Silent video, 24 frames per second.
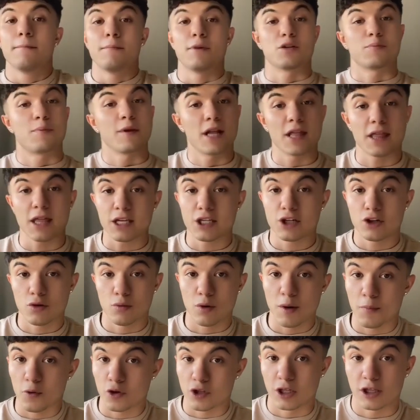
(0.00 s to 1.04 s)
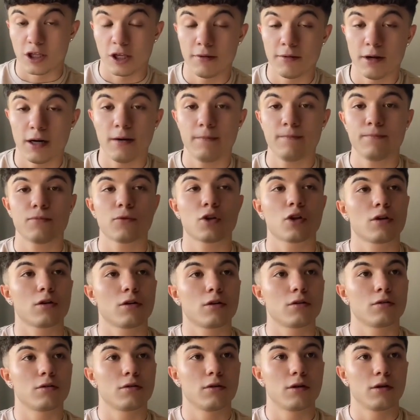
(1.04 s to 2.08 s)
Mi experiencia ha sido muy positiva
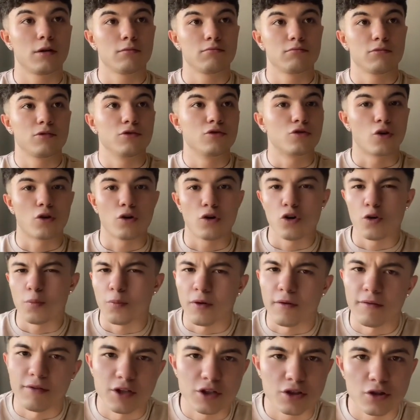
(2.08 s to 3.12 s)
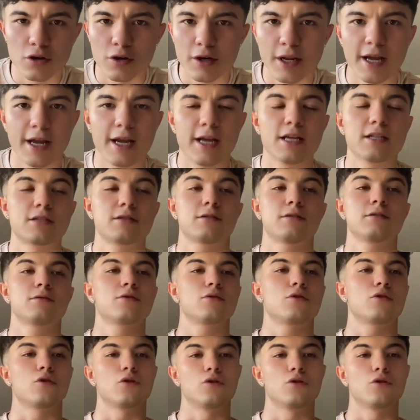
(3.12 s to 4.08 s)
en torno a los profesores,